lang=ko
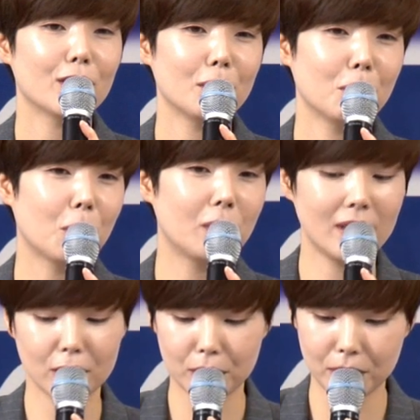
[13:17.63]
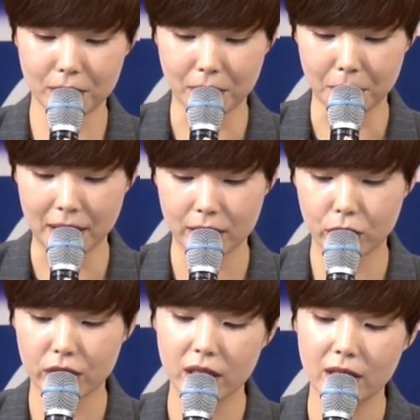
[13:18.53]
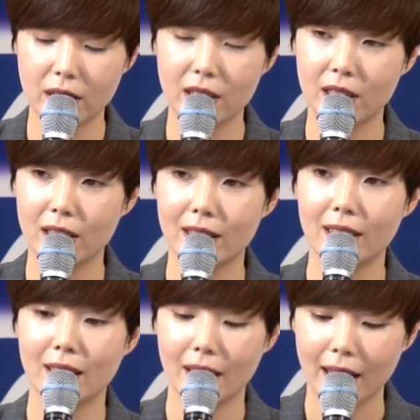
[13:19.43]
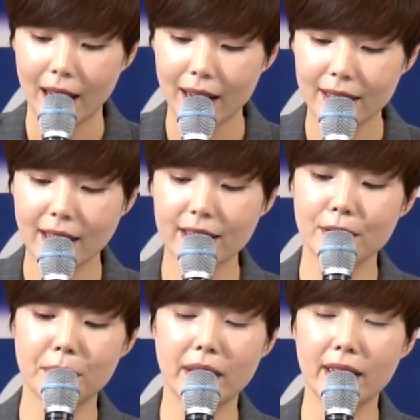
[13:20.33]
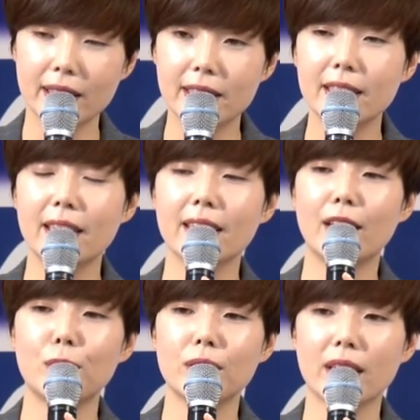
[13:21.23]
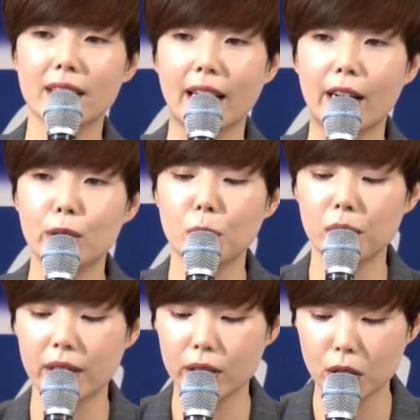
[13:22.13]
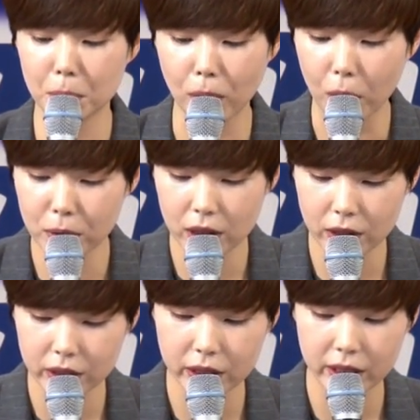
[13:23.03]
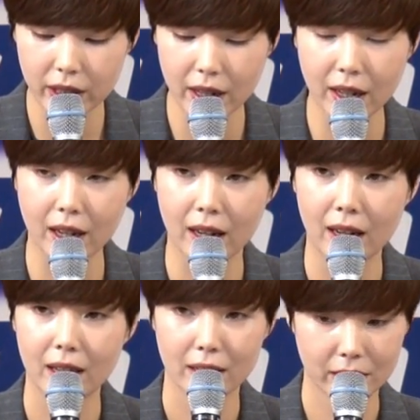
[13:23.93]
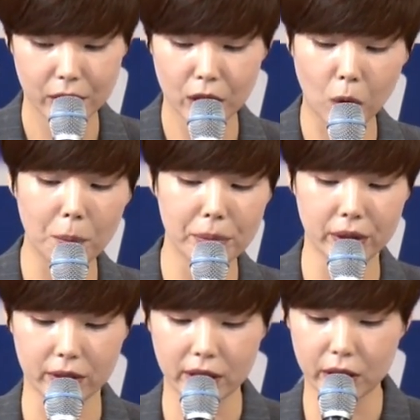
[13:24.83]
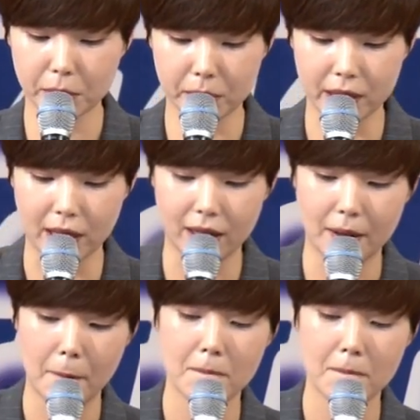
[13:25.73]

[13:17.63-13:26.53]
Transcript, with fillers: 자, 여러분 뭐라고 말했죠? 하나님의 은혜 가운데 계속해서 머물러 있으라 이렇게 권면했습니다.